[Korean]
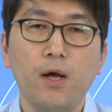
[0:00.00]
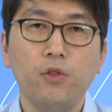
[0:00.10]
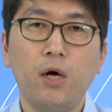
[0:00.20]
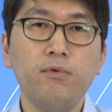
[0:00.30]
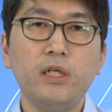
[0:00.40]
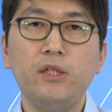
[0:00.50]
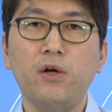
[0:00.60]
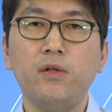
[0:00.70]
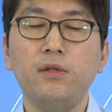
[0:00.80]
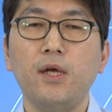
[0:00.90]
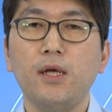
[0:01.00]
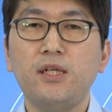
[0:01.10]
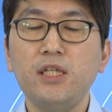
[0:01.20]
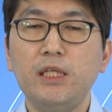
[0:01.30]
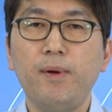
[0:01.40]
너무 이런
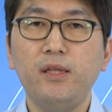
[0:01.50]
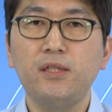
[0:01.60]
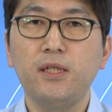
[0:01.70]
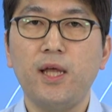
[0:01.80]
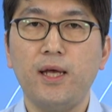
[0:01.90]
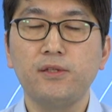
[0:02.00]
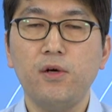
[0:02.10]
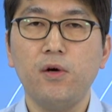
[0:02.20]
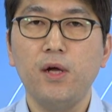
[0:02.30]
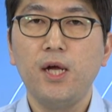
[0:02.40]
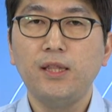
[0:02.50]
큰 이벤트에 대해서